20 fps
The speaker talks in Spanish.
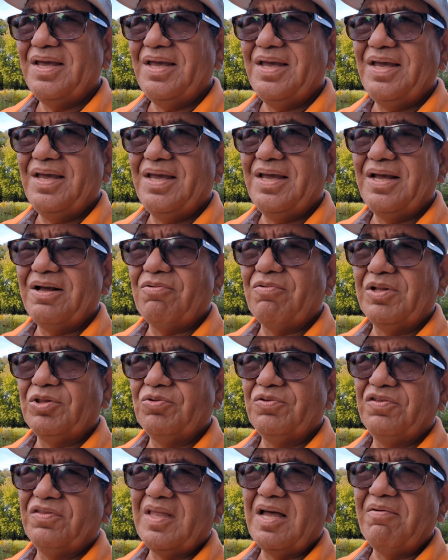Y
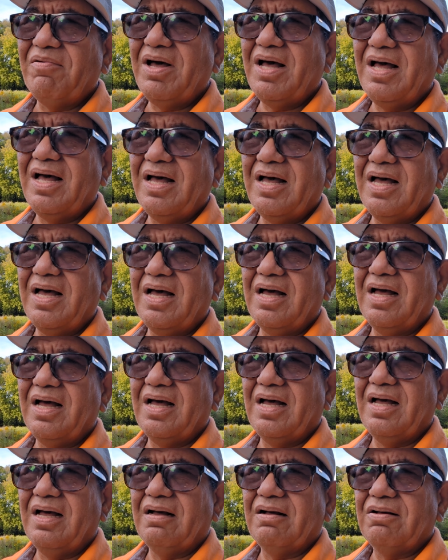cuando
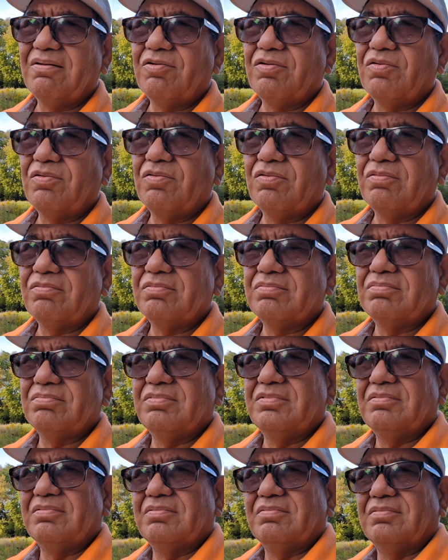estaba
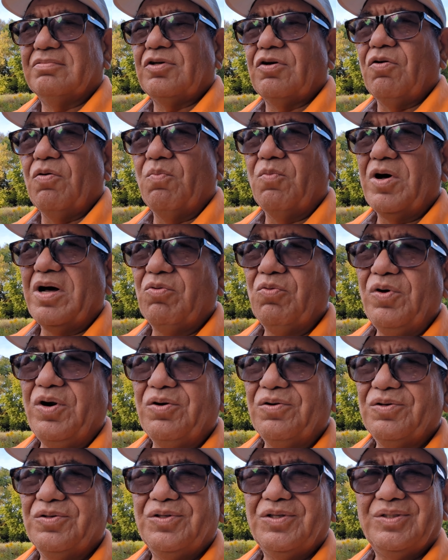como a
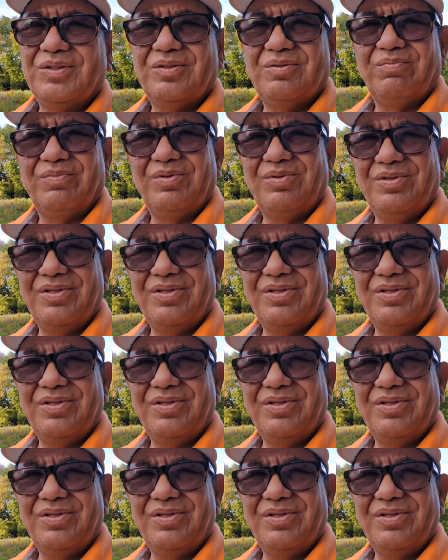unos,